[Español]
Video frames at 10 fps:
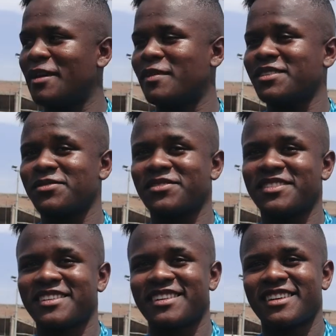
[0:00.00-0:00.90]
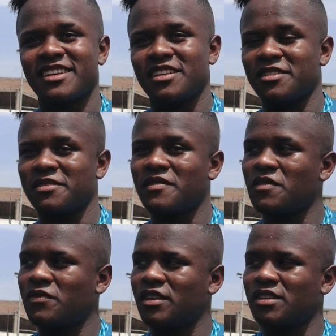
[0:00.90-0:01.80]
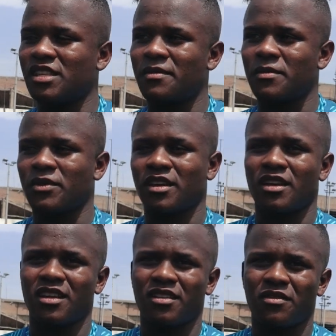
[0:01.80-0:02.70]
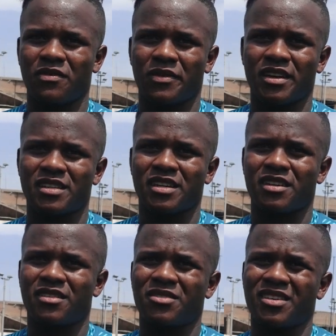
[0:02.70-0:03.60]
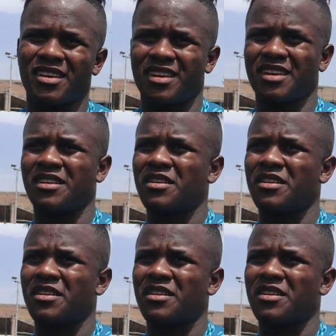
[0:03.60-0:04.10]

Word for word: lapazo y felicitarme porque fui a hacer lo que,